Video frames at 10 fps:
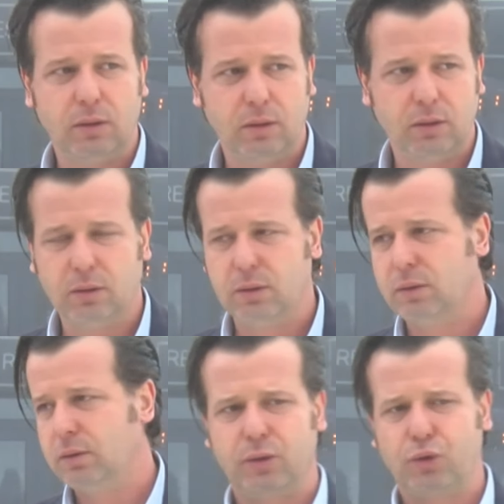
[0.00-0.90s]
E,
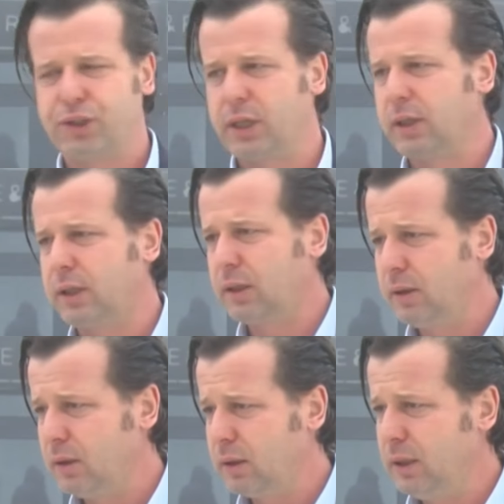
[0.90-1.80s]

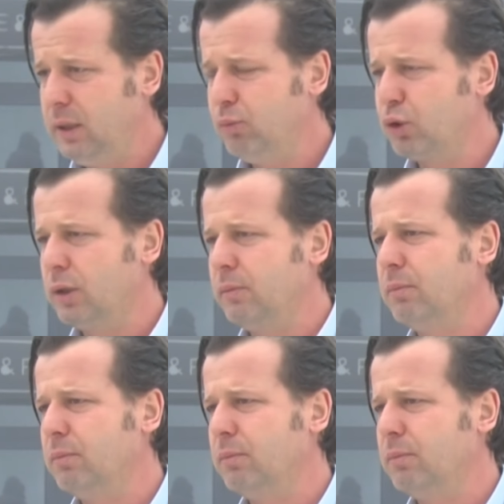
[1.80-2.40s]
yüksekliği burada